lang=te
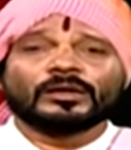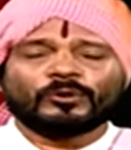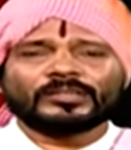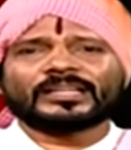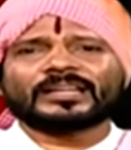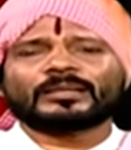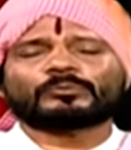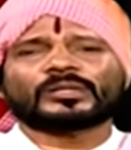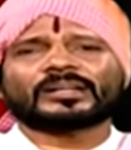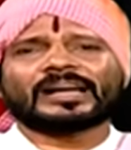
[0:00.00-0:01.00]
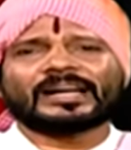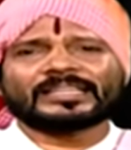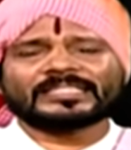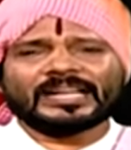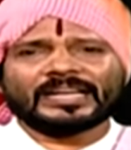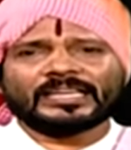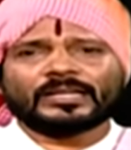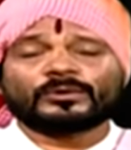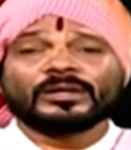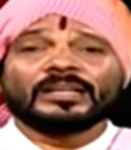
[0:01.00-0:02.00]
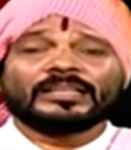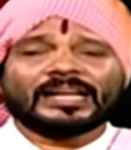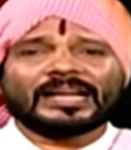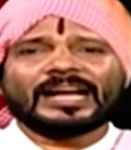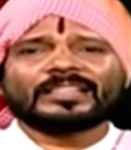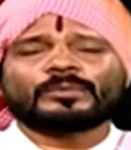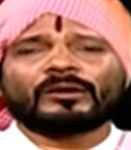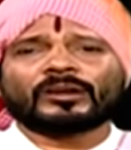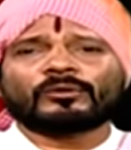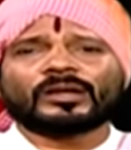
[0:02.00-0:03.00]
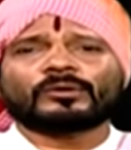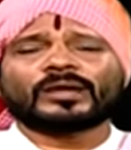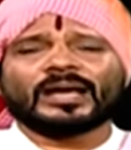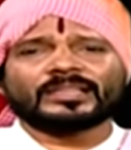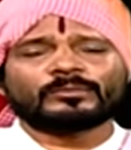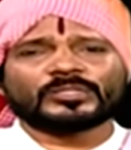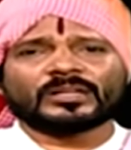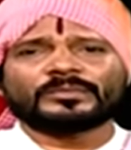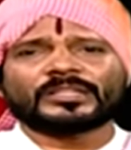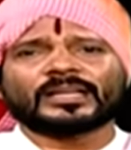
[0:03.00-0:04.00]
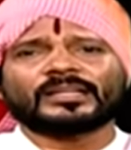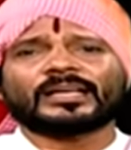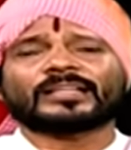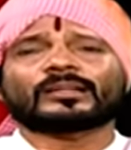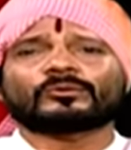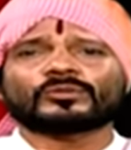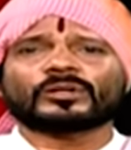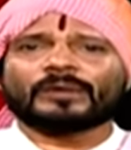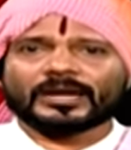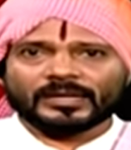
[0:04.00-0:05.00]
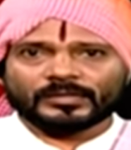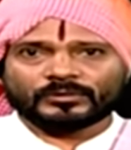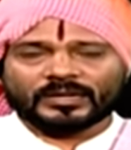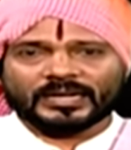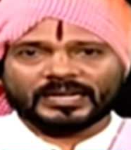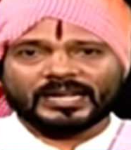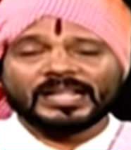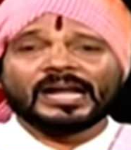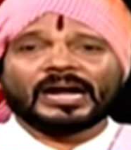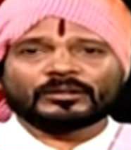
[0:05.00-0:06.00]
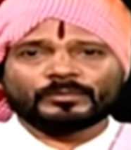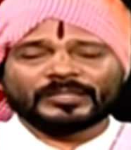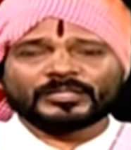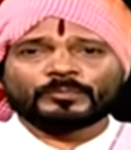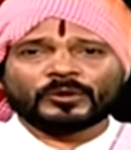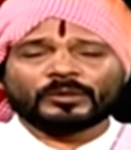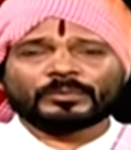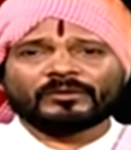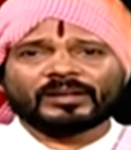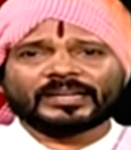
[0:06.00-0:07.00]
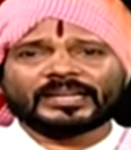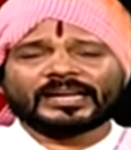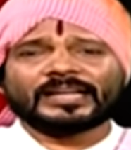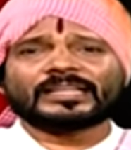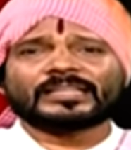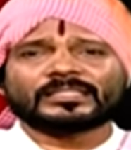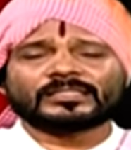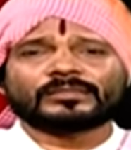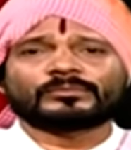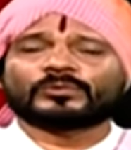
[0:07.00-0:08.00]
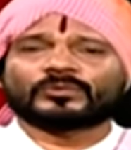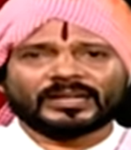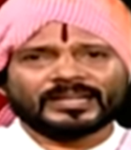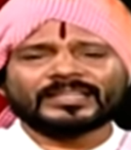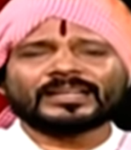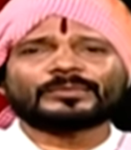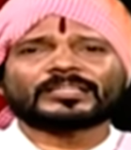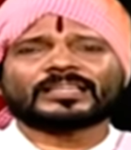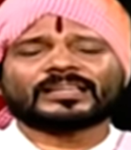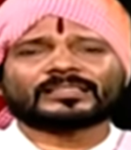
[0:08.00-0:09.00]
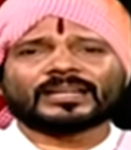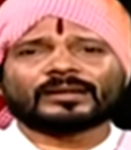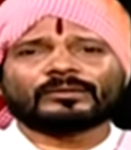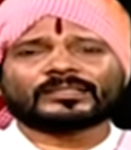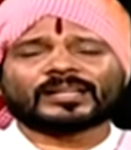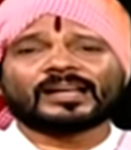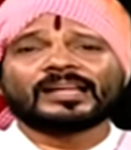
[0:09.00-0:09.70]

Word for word: ఓతిరిగా చెప్తున్నారు కాంగ్రెస్ కాకేయలు ఇలా గాంధీ భవన్లో కూడా కూడా అదే ముచ్చట మీదకెళ్ళి అందరూ కూర్చొని మాట్లాడుతున్నారట అటు మంత్రి పొన్నం ప్రభాకరే కానీ ఇటు ఉన్నారు కదా మిగతా యంత్రాంగం అంతా